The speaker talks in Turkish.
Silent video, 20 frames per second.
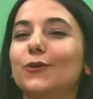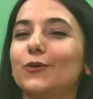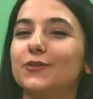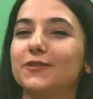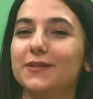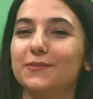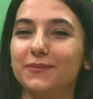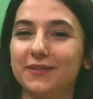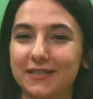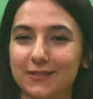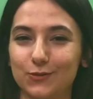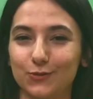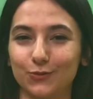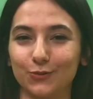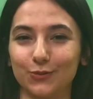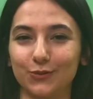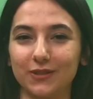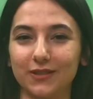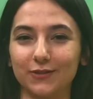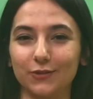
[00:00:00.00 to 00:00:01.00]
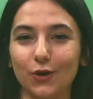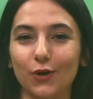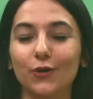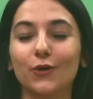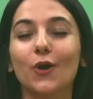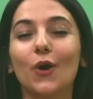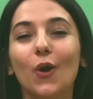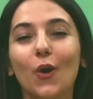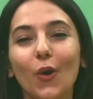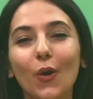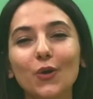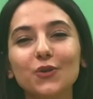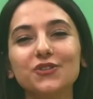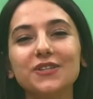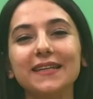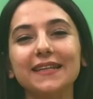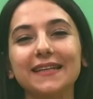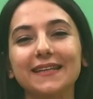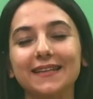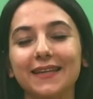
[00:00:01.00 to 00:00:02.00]
yöntemi nasıl uygulanıyor?
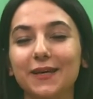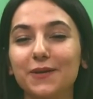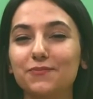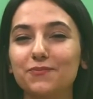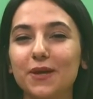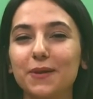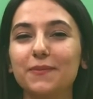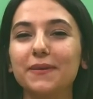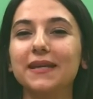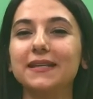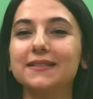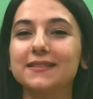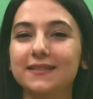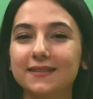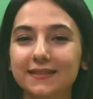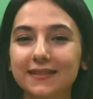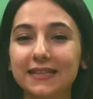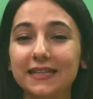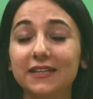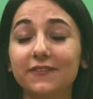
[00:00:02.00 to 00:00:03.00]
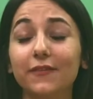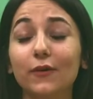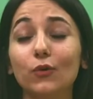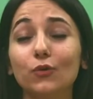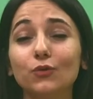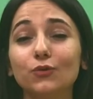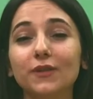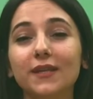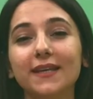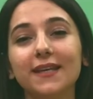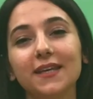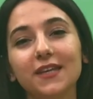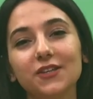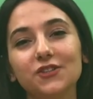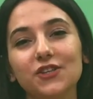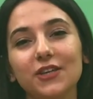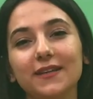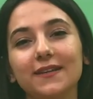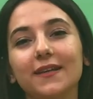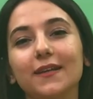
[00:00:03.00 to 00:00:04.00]
Öncelikle bebeğinizi dik ve önündeki
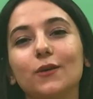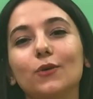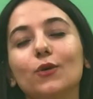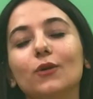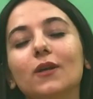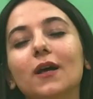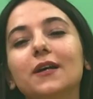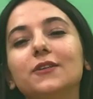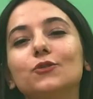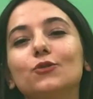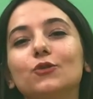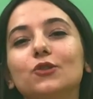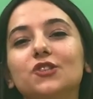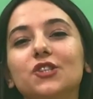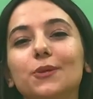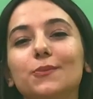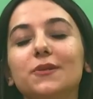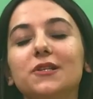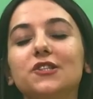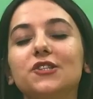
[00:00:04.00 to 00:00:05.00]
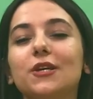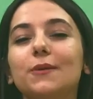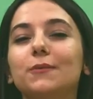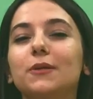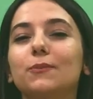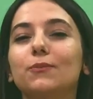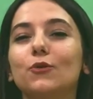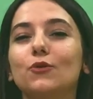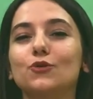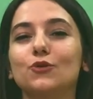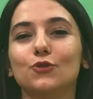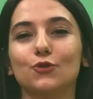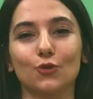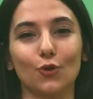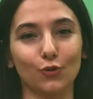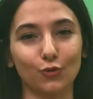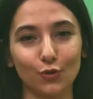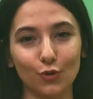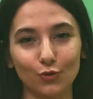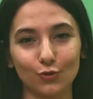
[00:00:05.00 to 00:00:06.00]
yiyeceklere kolayca ulaşabileceği bir
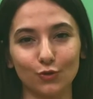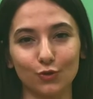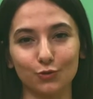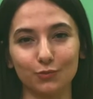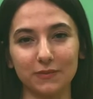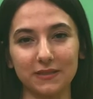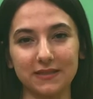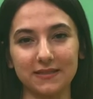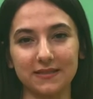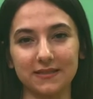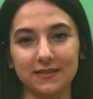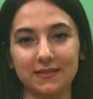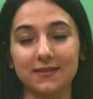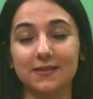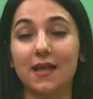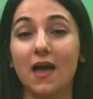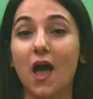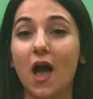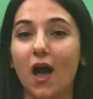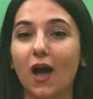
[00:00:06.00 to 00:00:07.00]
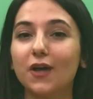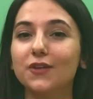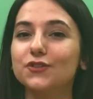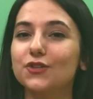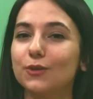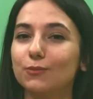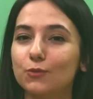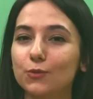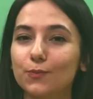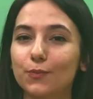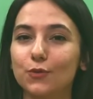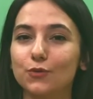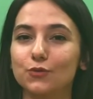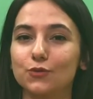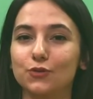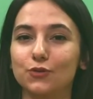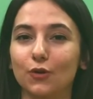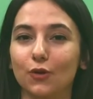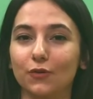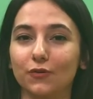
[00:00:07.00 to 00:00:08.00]
pozisyonda oturtmalısınız. Ancak bu
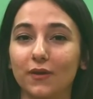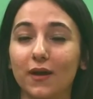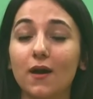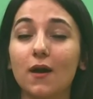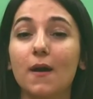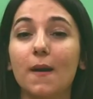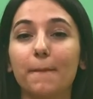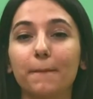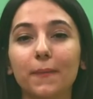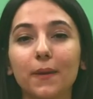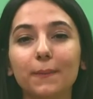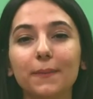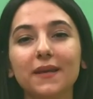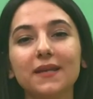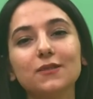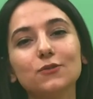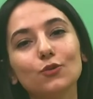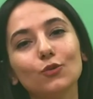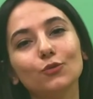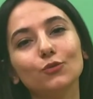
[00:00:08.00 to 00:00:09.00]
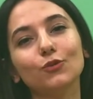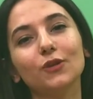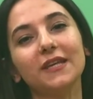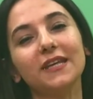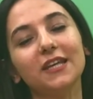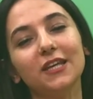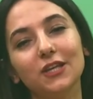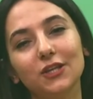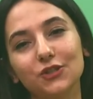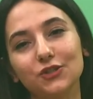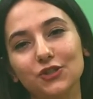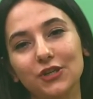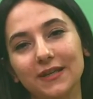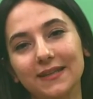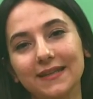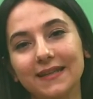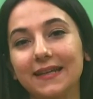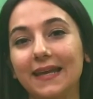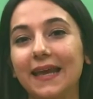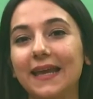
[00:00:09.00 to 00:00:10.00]
pozisyonda bebeğiniz önündeki
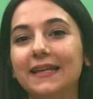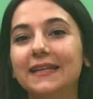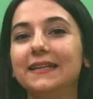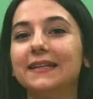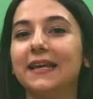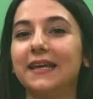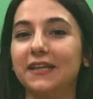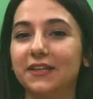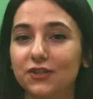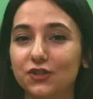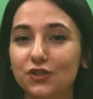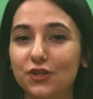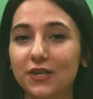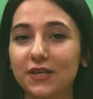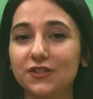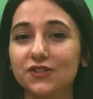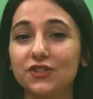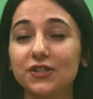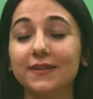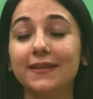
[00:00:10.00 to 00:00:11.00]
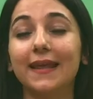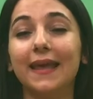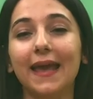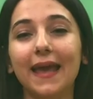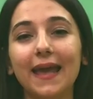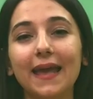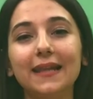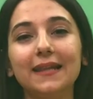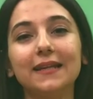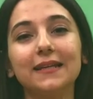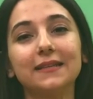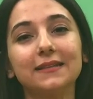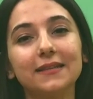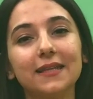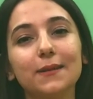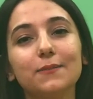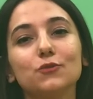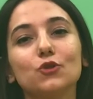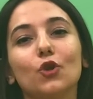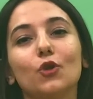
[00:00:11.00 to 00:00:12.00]
yiyecekleri eliyle yiyeceği için ellerinin
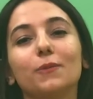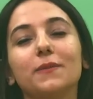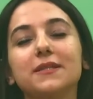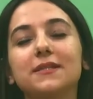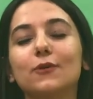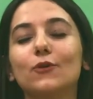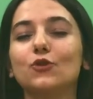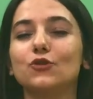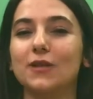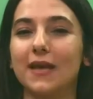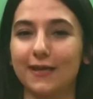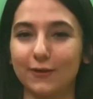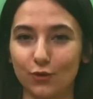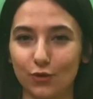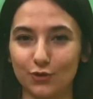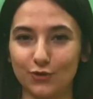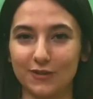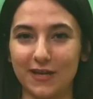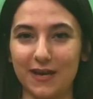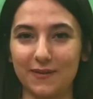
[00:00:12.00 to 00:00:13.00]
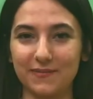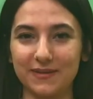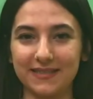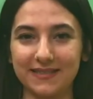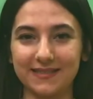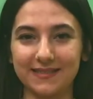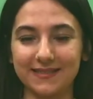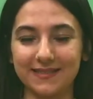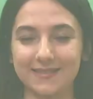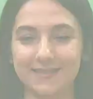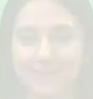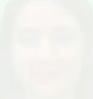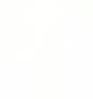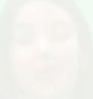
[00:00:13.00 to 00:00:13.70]
temiz olmasına özen göstermelisiniz.